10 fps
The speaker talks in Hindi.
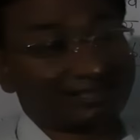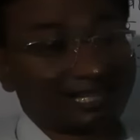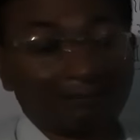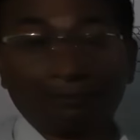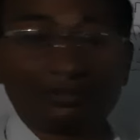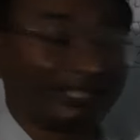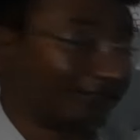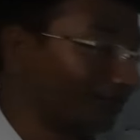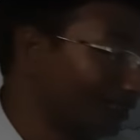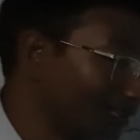के साहब मुझे
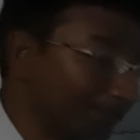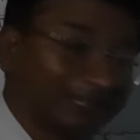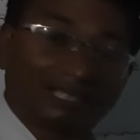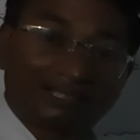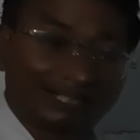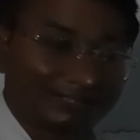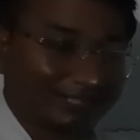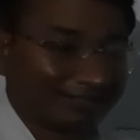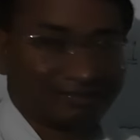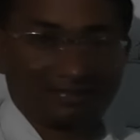नहीं पता था
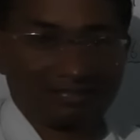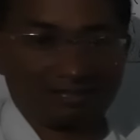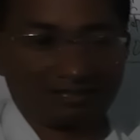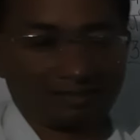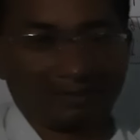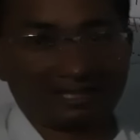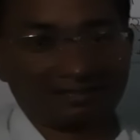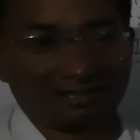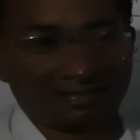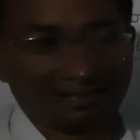ये एस सी
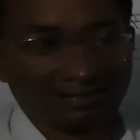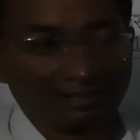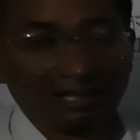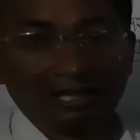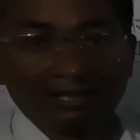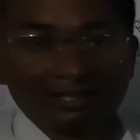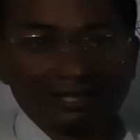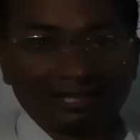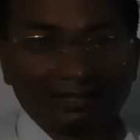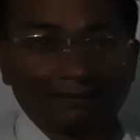समाज के हैं
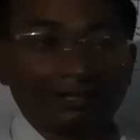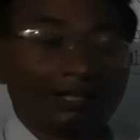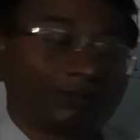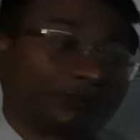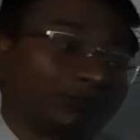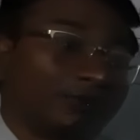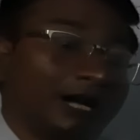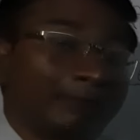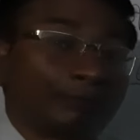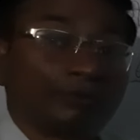ठीक है तो
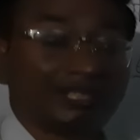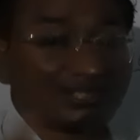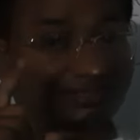आपको ये